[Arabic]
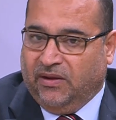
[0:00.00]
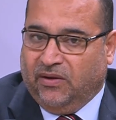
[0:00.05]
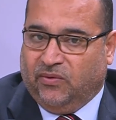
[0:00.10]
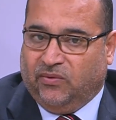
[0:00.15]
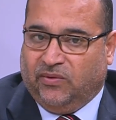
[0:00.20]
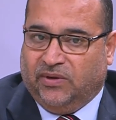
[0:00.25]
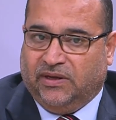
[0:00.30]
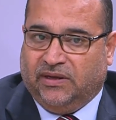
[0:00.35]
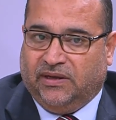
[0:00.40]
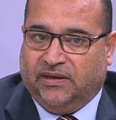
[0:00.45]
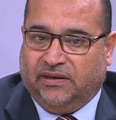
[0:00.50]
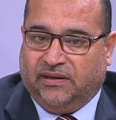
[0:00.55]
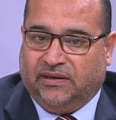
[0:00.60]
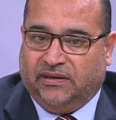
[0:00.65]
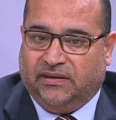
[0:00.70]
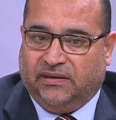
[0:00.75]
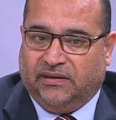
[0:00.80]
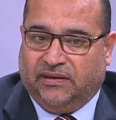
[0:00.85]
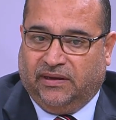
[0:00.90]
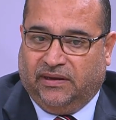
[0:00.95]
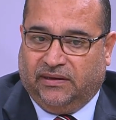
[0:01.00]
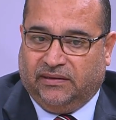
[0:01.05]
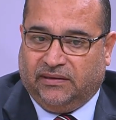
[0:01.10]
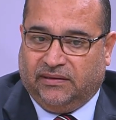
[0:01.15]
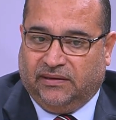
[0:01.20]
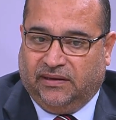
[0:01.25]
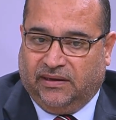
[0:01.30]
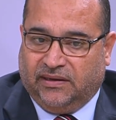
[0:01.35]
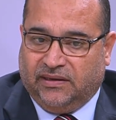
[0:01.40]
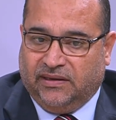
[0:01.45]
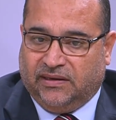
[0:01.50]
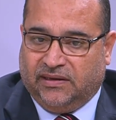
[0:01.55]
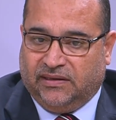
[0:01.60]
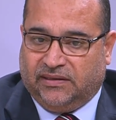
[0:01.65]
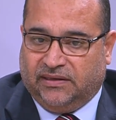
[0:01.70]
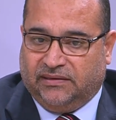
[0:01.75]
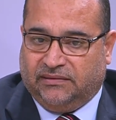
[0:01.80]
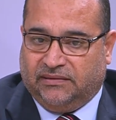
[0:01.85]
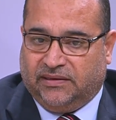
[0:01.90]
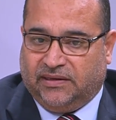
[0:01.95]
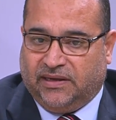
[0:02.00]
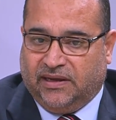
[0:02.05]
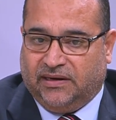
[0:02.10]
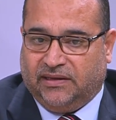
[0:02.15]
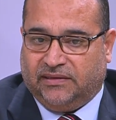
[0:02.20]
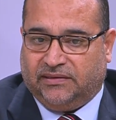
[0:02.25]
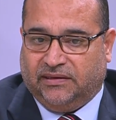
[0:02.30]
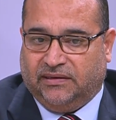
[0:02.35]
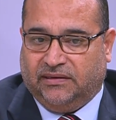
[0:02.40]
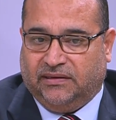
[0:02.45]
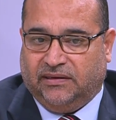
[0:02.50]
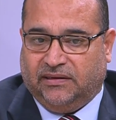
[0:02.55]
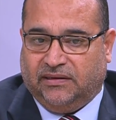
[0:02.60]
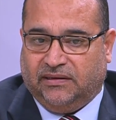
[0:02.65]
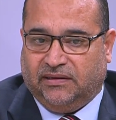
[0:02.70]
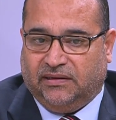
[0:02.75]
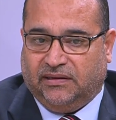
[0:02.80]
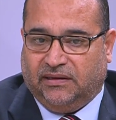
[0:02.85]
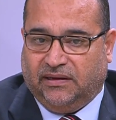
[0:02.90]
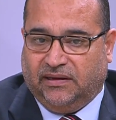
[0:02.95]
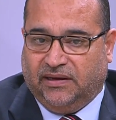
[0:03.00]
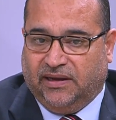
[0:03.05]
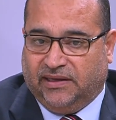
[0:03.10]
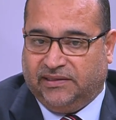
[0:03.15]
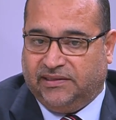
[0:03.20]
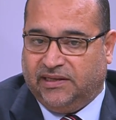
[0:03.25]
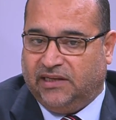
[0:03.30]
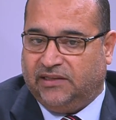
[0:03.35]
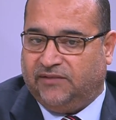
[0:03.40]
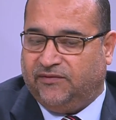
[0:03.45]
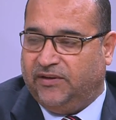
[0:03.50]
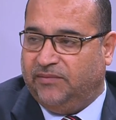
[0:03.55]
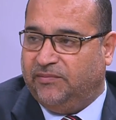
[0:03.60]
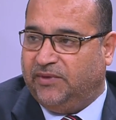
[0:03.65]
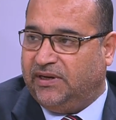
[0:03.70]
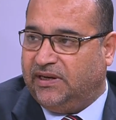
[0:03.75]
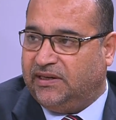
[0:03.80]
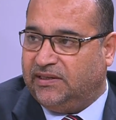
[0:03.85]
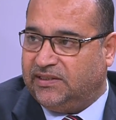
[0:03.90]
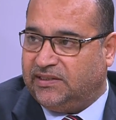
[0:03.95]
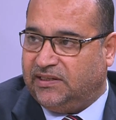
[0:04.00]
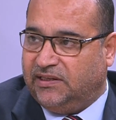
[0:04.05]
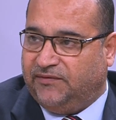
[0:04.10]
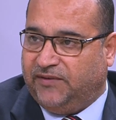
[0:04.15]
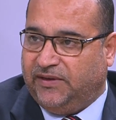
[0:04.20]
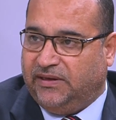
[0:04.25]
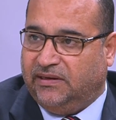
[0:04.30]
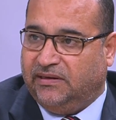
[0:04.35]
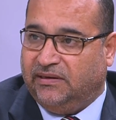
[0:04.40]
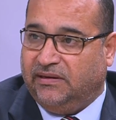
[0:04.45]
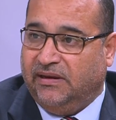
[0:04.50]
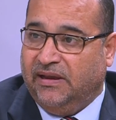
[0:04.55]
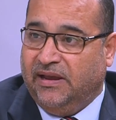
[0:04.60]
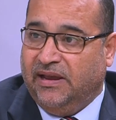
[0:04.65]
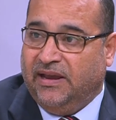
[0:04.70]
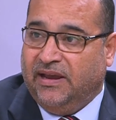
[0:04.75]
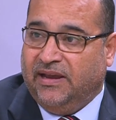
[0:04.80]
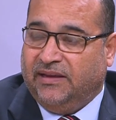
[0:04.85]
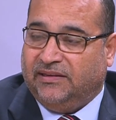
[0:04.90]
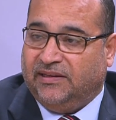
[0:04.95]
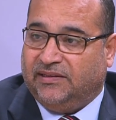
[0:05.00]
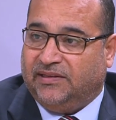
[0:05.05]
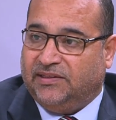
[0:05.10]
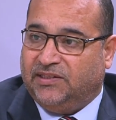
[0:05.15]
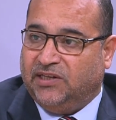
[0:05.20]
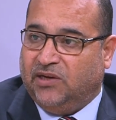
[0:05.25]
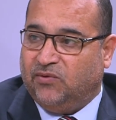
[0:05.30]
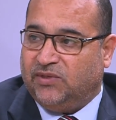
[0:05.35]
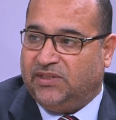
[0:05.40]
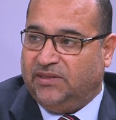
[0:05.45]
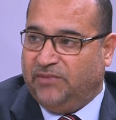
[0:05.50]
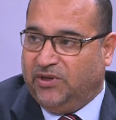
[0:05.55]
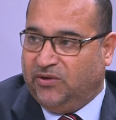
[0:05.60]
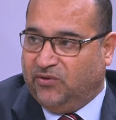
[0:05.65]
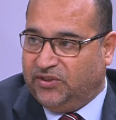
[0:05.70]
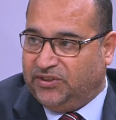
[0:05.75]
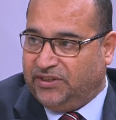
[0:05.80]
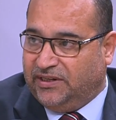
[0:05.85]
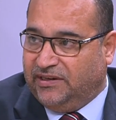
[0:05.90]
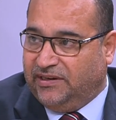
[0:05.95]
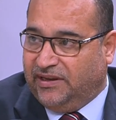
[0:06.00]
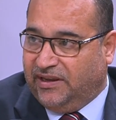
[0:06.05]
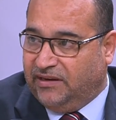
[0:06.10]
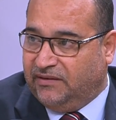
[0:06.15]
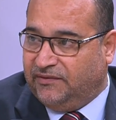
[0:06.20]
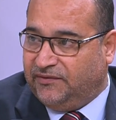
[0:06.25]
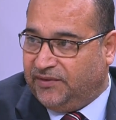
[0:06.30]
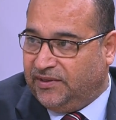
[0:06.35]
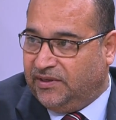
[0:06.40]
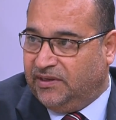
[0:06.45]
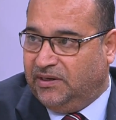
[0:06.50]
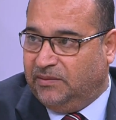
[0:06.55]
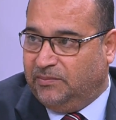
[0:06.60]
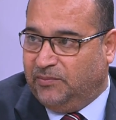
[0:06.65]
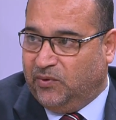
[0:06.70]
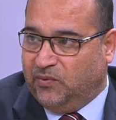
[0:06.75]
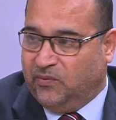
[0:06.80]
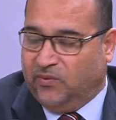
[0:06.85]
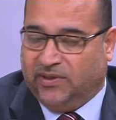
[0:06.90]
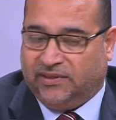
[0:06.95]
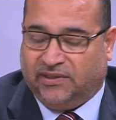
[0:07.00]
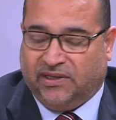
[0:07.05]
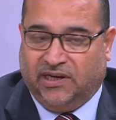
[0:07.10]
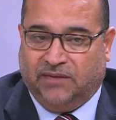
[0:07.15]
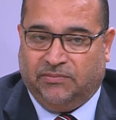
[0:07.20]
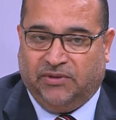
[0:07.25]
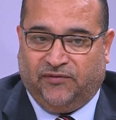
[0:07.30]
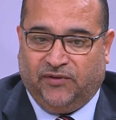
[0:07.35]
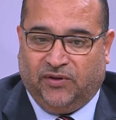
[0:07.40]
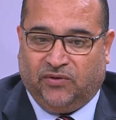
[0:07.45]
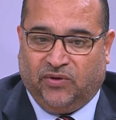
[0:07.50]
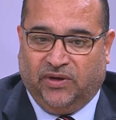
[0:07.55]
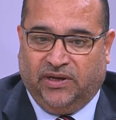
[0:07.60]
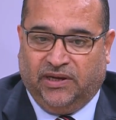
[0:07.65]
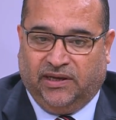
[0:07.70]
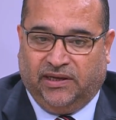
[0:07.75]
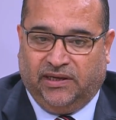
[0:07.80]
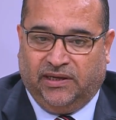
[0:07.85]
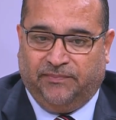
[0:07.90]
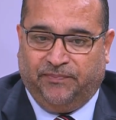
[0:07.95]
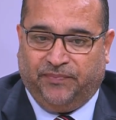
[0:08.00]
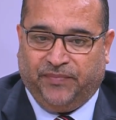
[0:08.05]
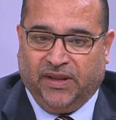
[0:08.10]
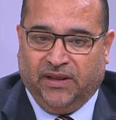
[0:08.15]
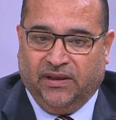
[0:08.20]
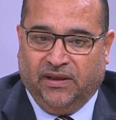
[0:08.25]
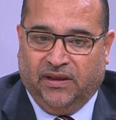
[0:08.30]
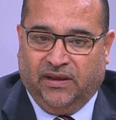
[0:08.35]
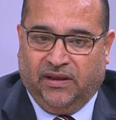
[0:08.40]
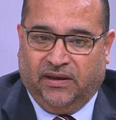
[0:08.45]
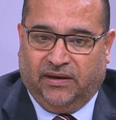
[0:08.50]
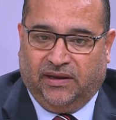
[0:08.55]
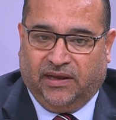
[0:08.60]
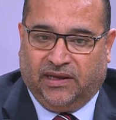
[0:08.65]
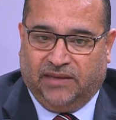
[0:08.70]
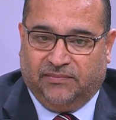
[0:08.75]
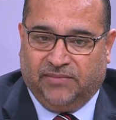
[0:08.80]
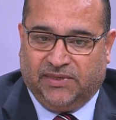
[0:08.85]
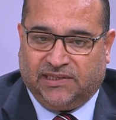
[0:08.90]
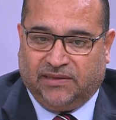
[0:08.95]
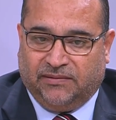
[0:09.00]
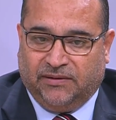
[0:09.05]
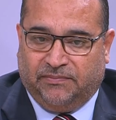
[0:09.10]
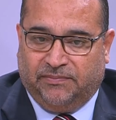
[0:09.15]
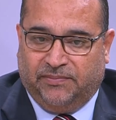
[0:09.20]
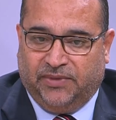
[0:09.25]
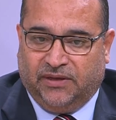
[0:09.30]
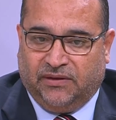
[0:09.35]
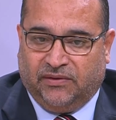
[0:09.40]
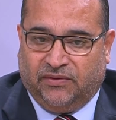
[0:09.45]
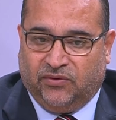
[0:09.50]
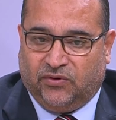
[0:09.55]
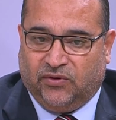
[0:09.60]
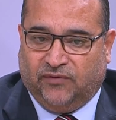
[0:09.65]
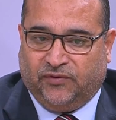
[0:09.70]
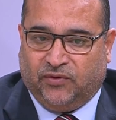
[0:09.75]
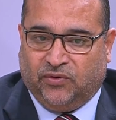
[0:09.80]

وحقيقة آه، كانت الأعداد في المراكز الصيفية تتجاوز ال 120 ألف طالب وطالبة في كل عام لكن بسبب ظروف